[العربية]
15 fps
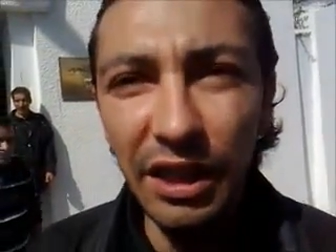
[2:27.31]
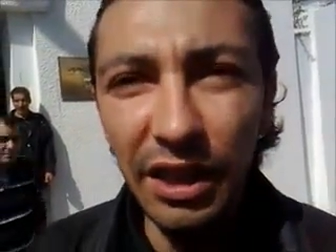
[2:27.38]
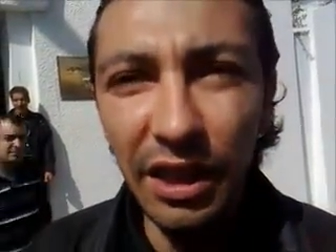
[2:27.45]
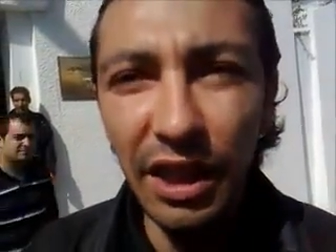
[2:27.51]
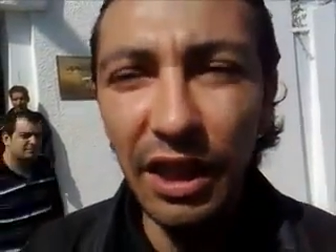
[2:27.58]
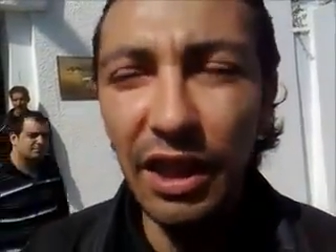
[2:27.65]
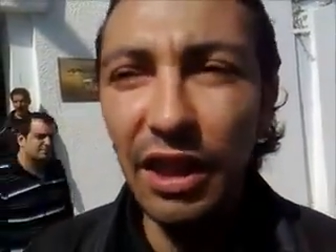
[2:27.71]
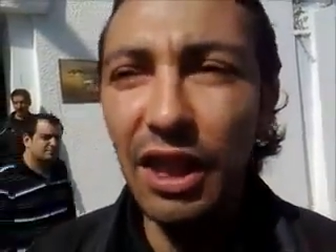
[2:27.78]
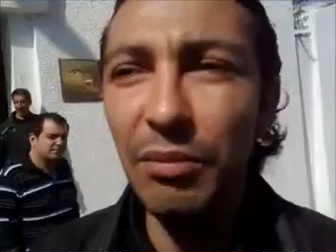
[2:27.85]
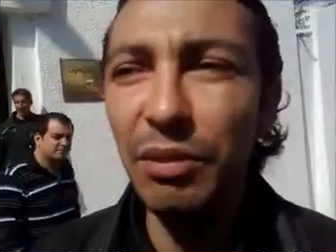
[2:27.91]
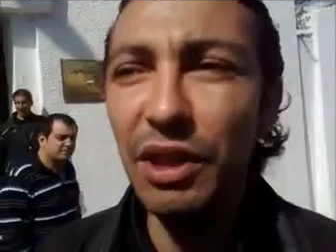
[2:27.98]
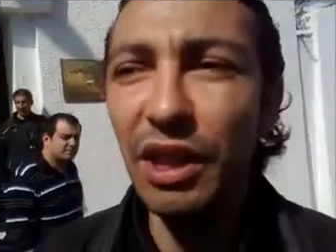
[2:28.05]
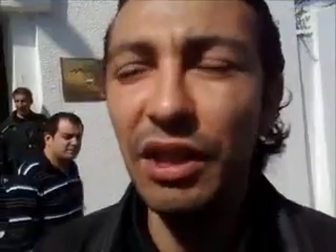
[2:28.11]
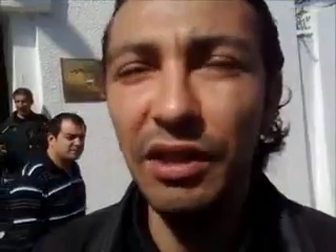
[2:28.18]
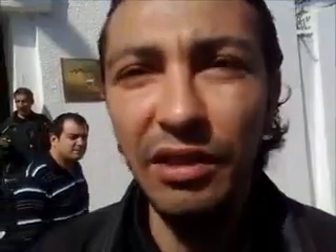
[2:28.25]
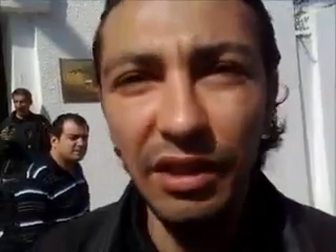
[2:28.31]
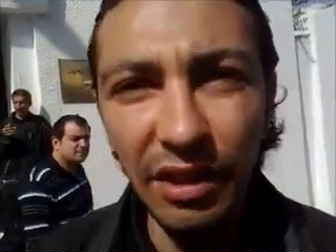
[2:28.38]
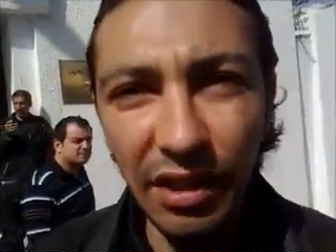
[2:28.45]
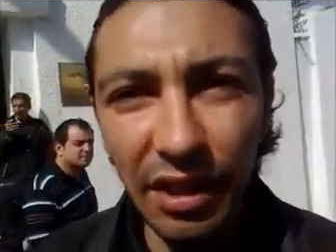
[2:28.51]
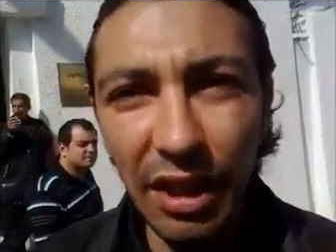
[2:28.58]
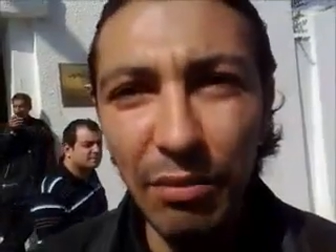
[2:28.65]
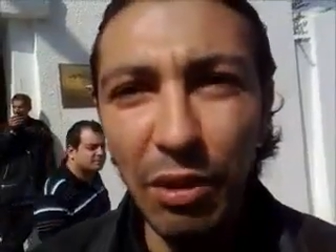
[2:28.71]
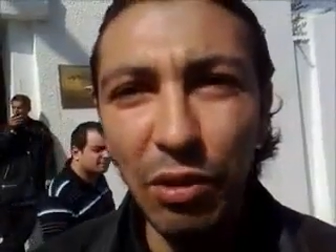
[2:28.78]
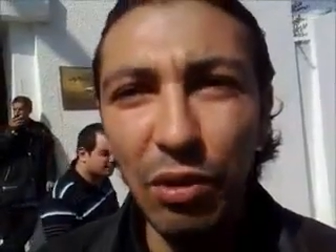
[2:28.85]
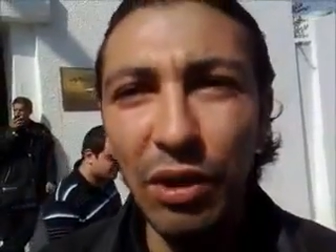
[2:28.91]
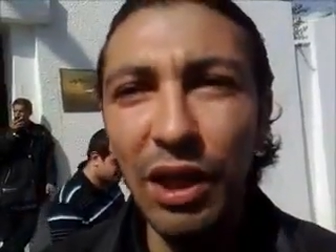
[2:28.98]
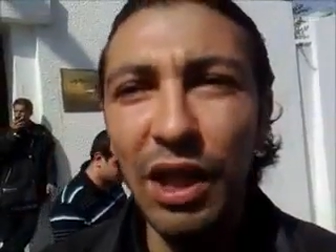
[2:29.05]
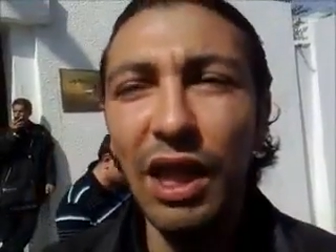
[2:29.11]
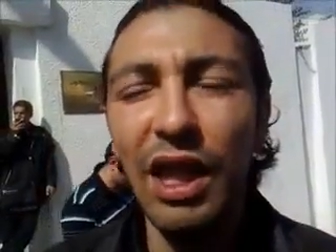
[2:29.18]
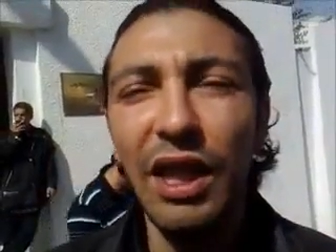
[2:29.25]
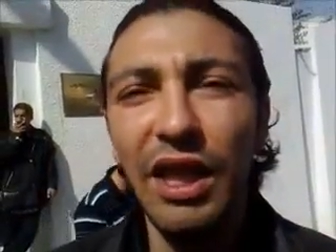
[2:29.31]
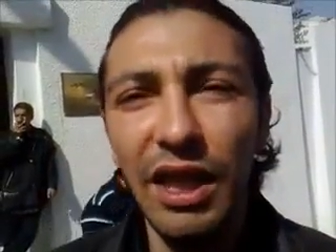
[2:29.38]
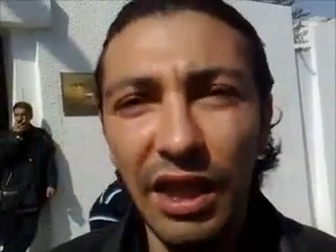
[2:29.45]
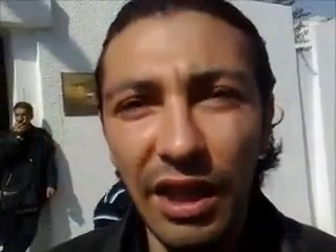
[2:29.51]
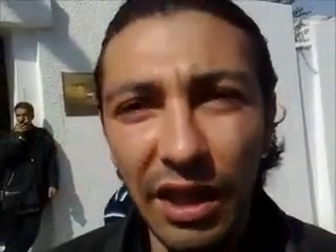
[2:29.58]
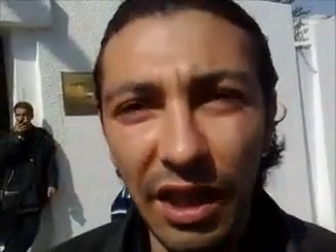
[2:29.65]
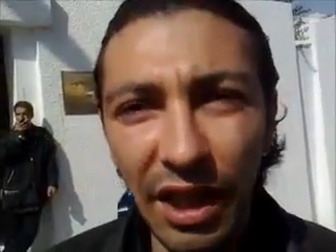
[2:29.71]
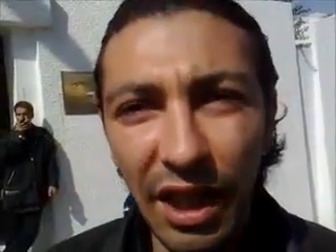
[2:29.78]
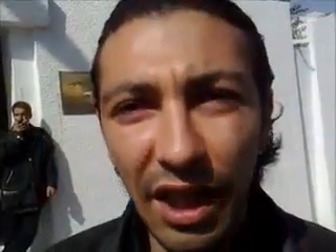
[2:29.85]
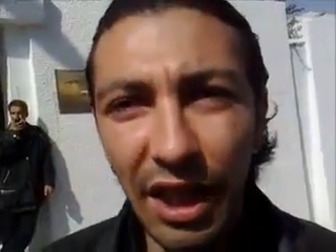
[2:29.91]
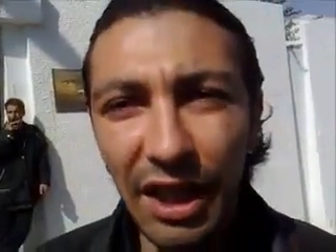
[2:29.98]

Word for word: قليل لكننا متاكدين كما كنا قلائل